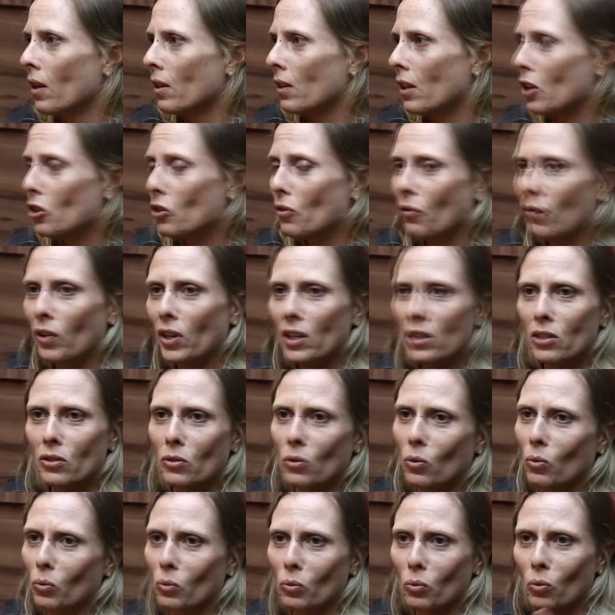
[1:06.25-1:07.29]
Netflix
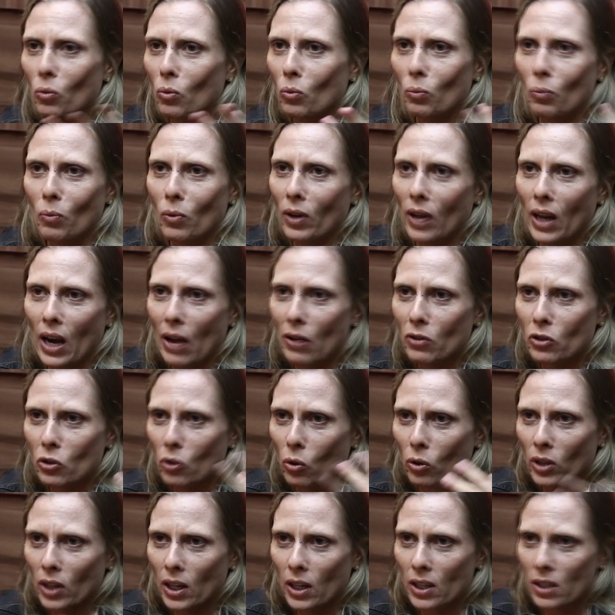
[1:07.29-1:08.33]
com greve de
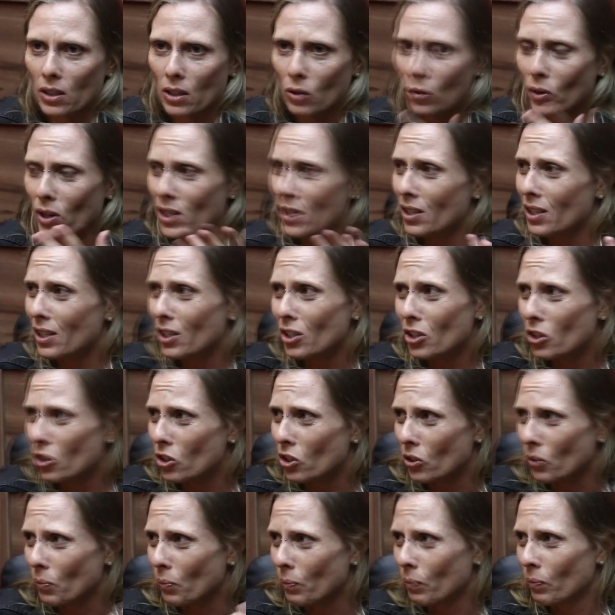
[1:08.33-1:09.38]
roteirista não
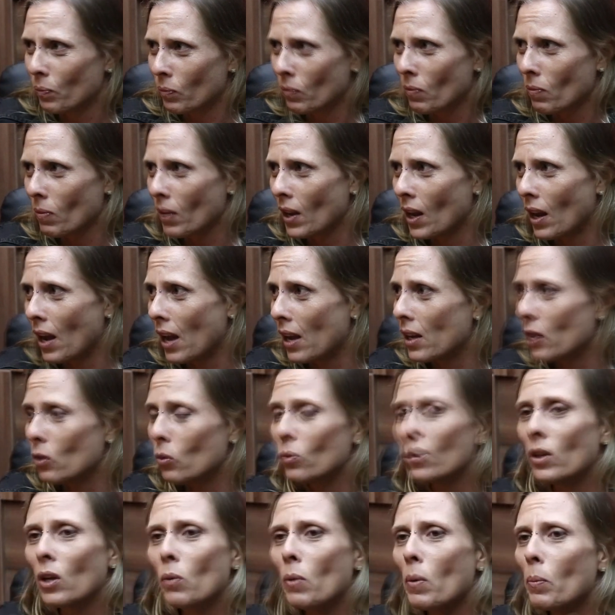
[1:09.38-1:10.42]
existe. Quem é que
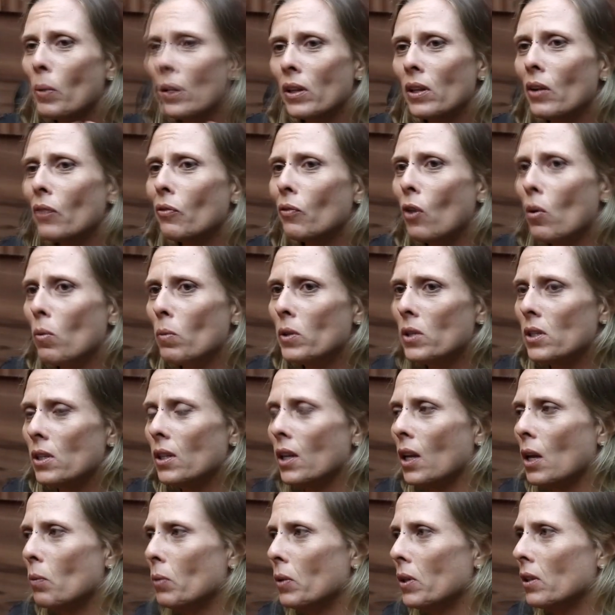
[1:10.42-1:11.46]
não tem uma plataforma de
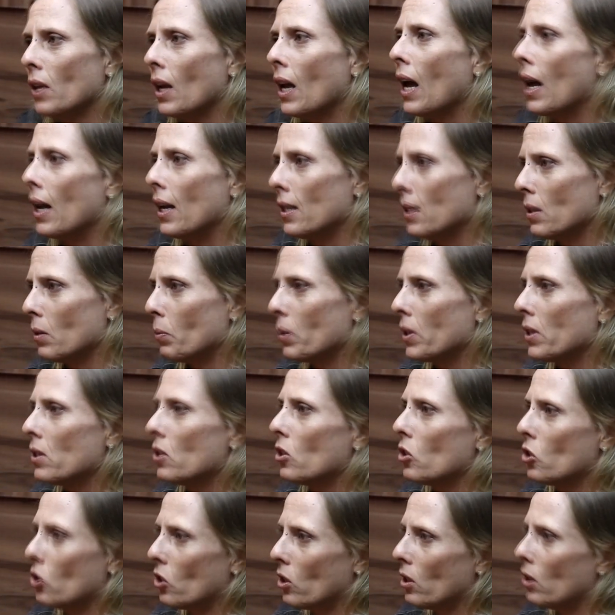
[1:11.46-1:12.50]
cinema em casa para
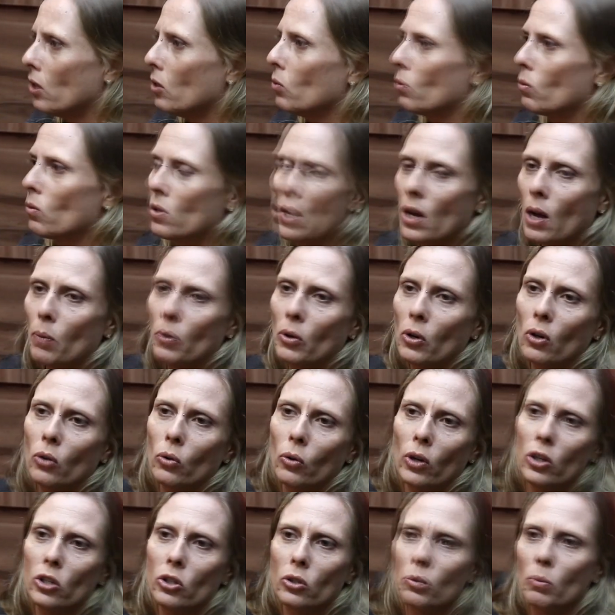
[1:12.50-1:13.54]
assistir num sábado à
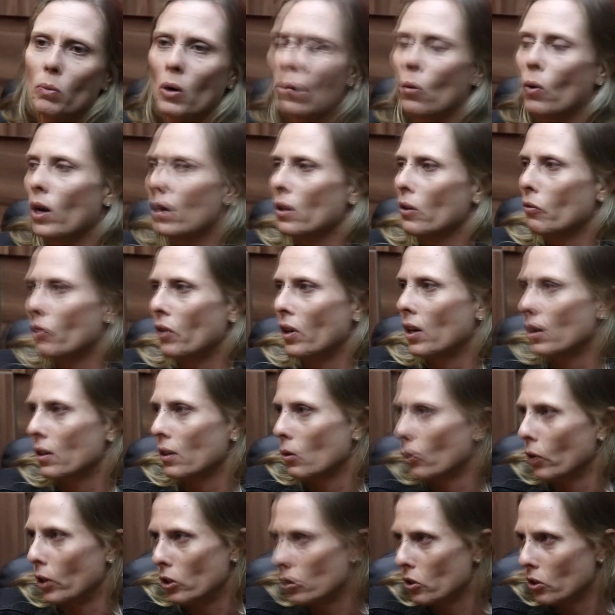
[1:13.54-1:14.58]
noite, numa quarta-feira à
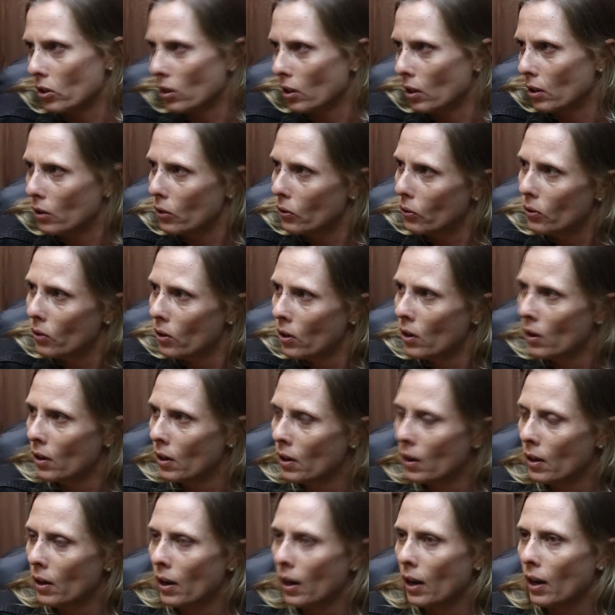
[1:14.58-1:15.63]
noite, entendeu?
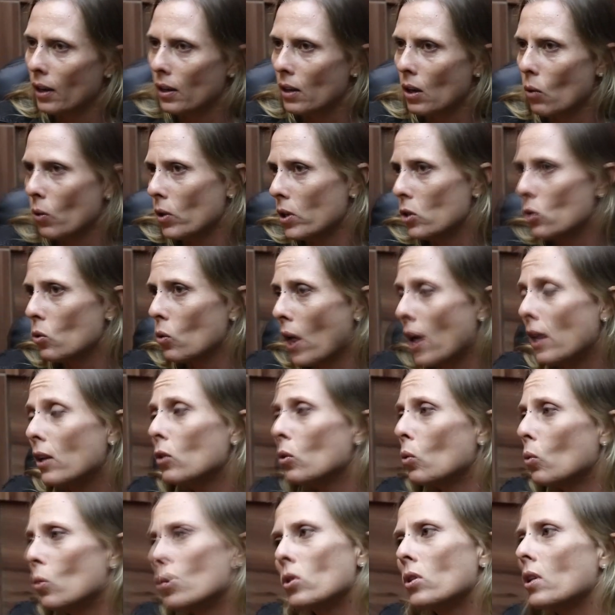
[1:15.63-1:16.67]
Então isso é
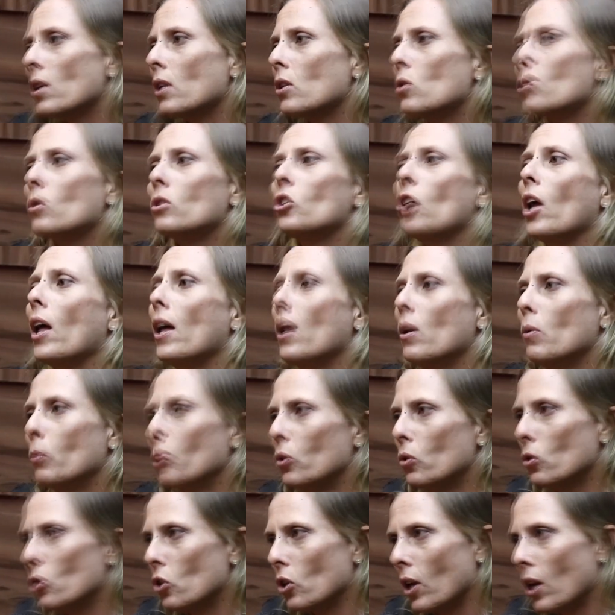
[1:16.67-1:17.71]
indústria, isso gera
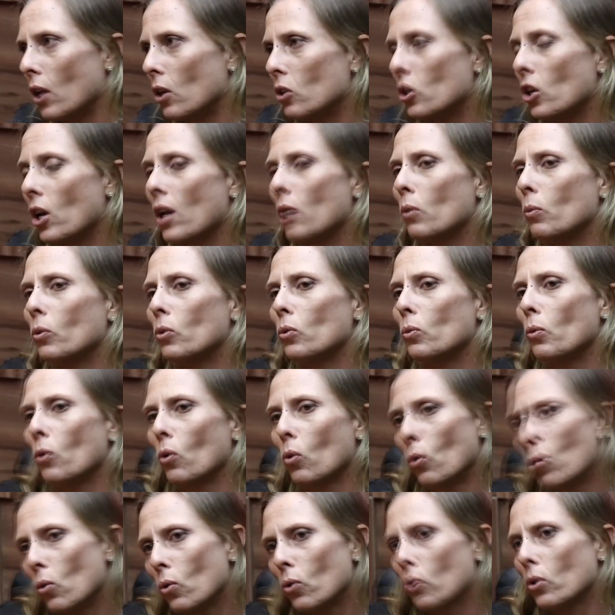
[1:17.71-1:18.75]
muito dinheiro, gera muito
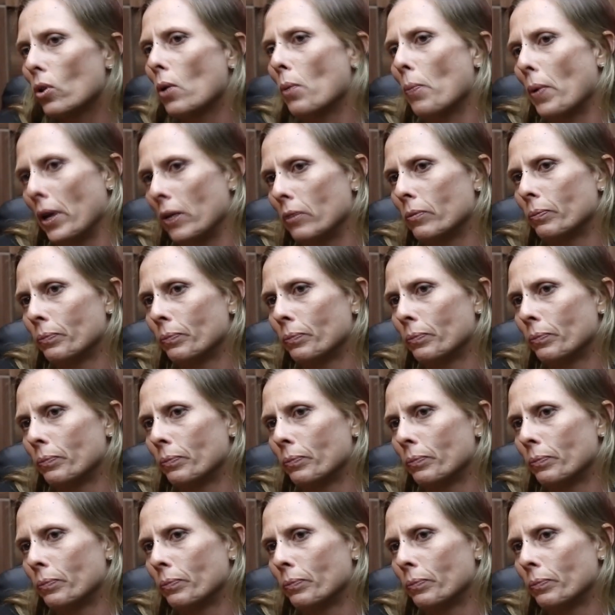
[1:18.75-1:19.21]
lucro também.